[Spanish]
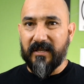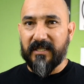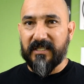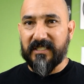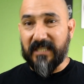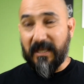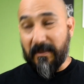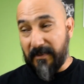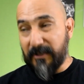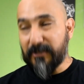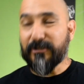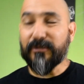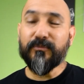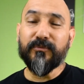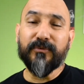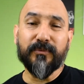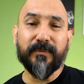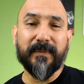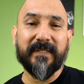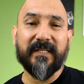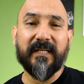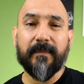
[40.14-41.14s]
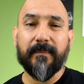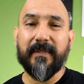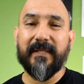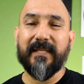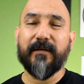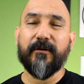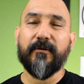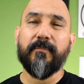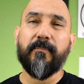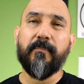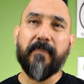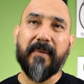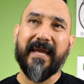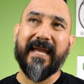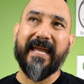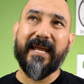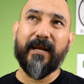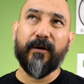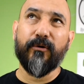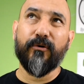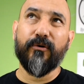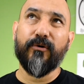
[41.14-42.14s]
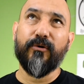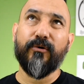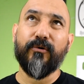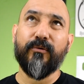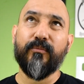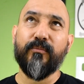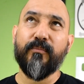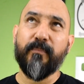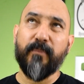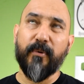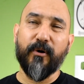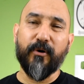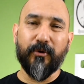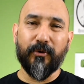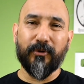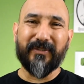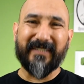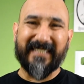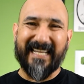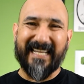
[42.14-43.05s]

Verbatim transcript: Se me hizo muy bien el video, pero un poco